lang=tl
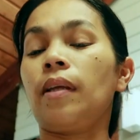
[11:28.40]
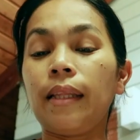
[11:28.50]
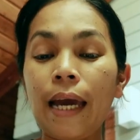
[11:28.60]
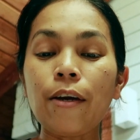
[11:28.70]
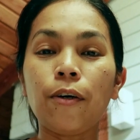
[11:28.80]

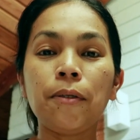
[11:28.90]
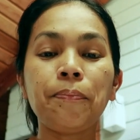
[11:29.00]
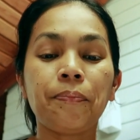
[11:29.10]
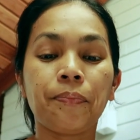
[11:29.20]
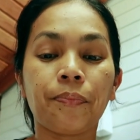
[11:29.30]
Dayon,
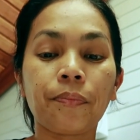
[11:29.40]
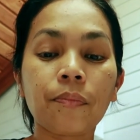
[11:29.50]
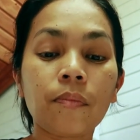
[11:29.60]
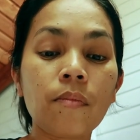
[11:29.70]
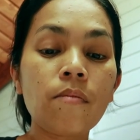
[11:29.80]

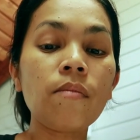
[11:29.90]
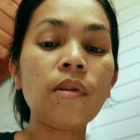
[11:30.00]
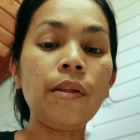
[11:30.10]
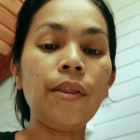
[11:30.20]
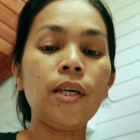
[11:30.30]

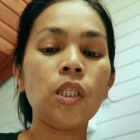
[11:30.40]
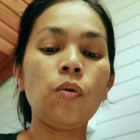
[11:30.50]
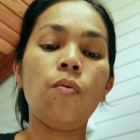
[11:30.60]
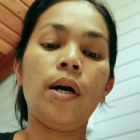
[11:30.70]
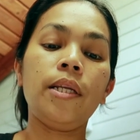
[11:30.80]
this
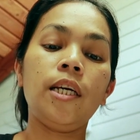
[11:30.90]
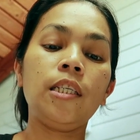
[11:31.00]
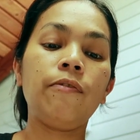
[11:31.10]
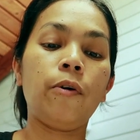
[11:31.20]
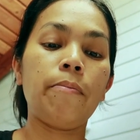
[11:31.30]
one is
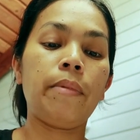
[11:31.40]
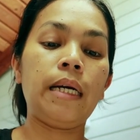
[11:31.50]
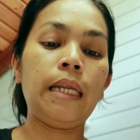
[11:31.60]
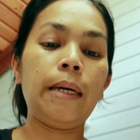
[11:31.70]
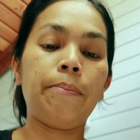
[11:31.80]
for
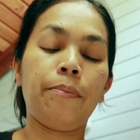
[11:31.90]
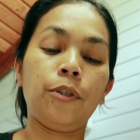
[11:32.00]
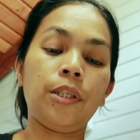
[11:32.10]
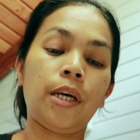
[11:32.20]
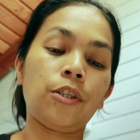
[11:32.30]
my lip
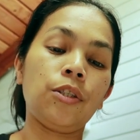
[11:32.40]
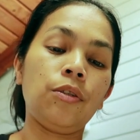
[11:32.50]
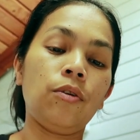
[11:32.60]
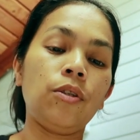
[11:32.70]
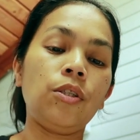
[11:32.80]
protection
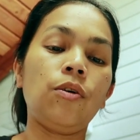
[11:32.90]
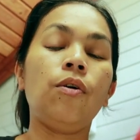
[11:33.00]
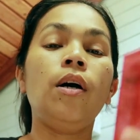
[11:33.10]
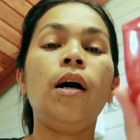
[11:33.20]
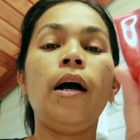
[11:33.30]
also.
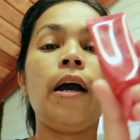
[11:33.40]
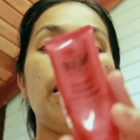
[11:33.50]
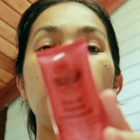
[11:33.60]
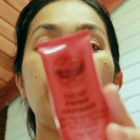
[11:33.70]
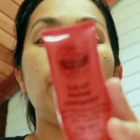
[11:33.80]
I have